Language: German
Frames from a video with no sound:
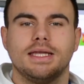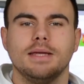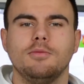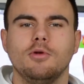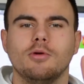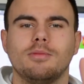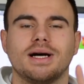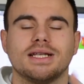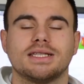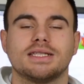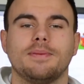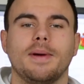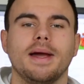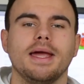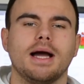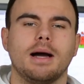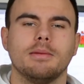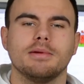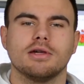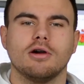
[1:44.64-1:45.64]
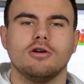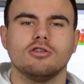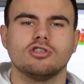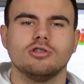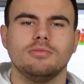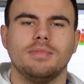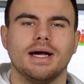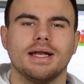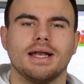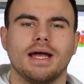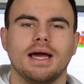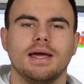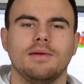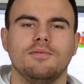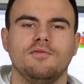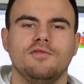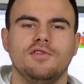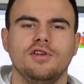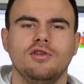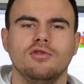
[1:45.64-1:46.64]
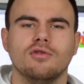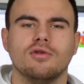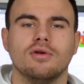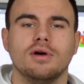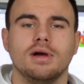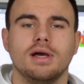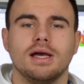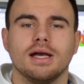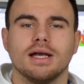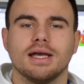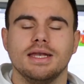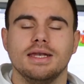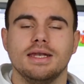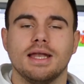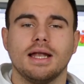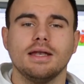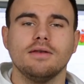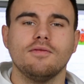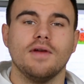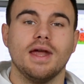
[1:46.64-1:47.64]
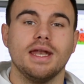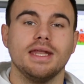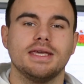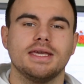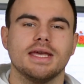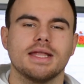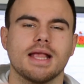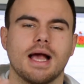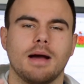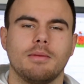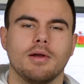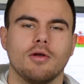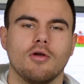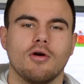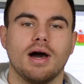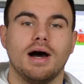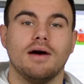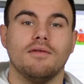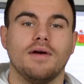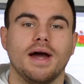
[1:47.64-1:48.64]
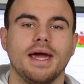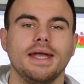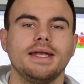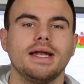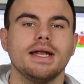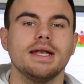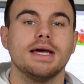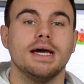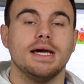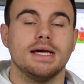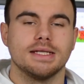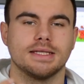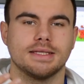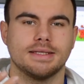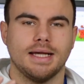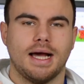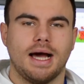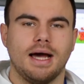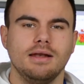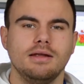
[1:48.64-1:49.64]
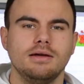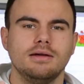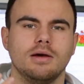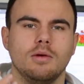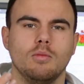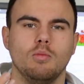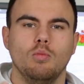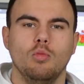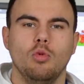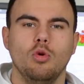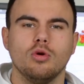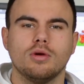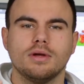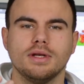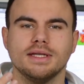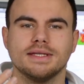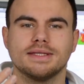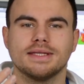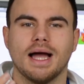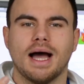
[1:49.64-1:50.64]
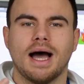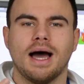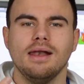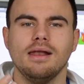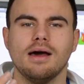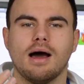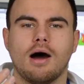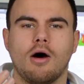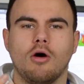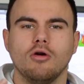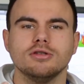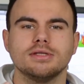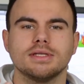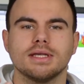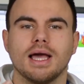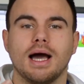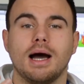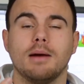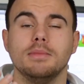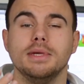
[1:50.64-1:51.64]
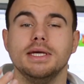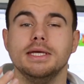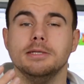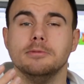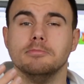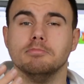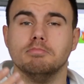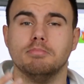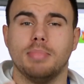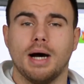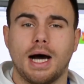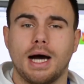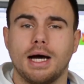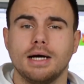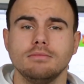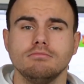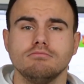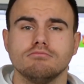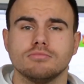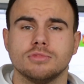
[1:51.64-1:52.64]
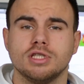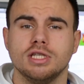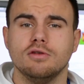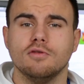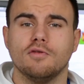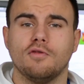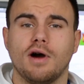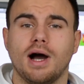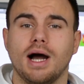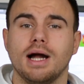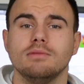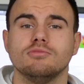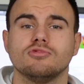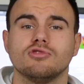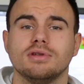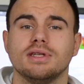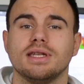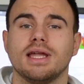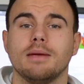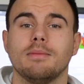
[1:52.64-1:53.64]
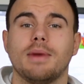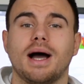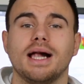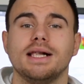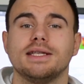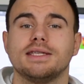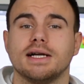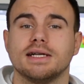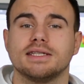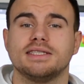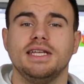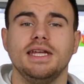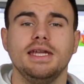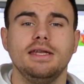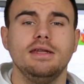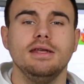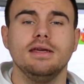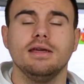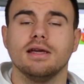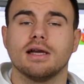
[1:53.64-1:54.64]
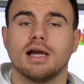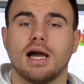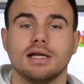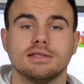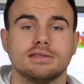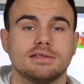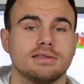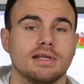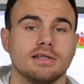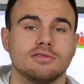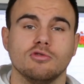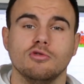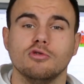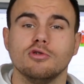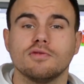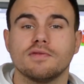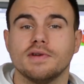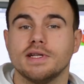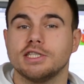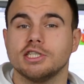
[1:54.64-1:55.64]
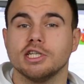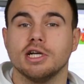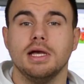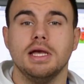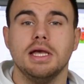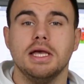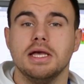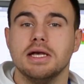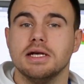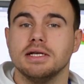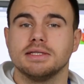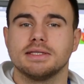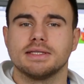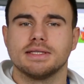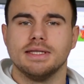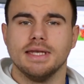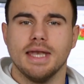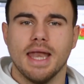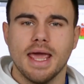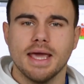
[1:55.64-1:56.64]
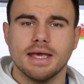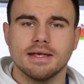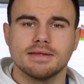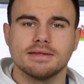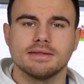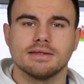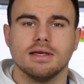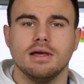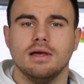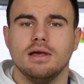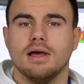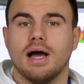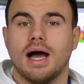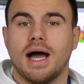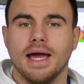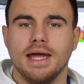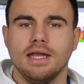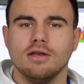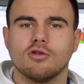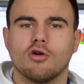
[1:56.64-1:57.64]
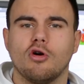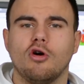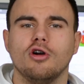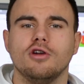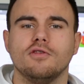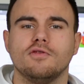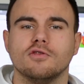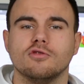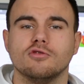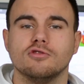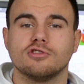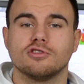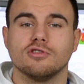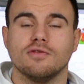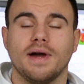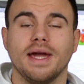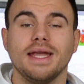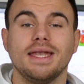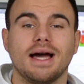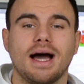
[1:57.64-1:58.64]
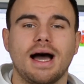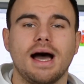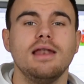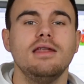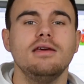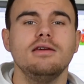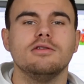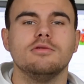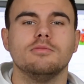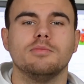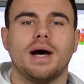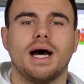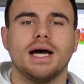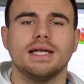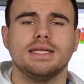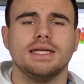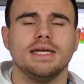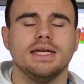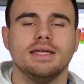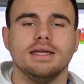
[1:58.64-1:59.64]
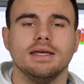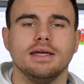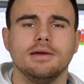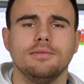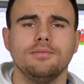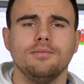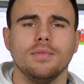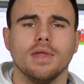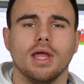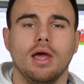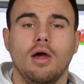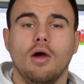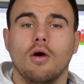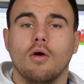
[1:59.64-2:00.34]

Tipp Nummer zwei habe ich auch schon mal in einem Video genannt, werde ich jetzt aber noch erweitern. Zahle möglichst alle Ausgaben in Bar, die du vor allem so in deinem Alltag tätigen kannst, also irgendwelche Snacks, Einkäufe und so weiter, alle in Bar tätigen